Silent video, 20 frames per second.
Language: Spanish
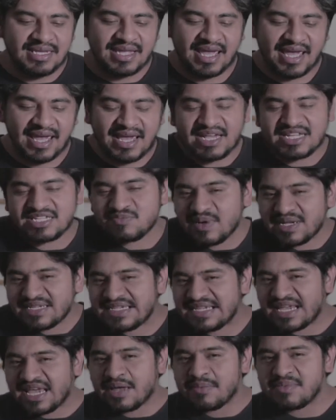que es
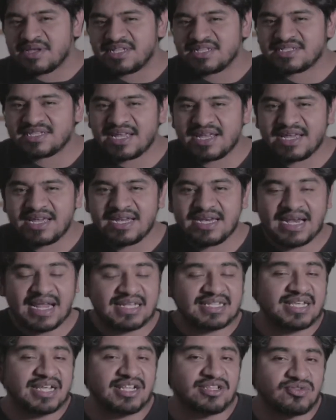básicamente la
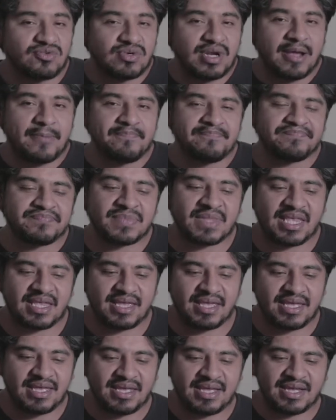escritura.
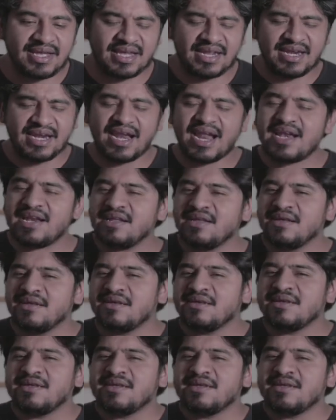En general,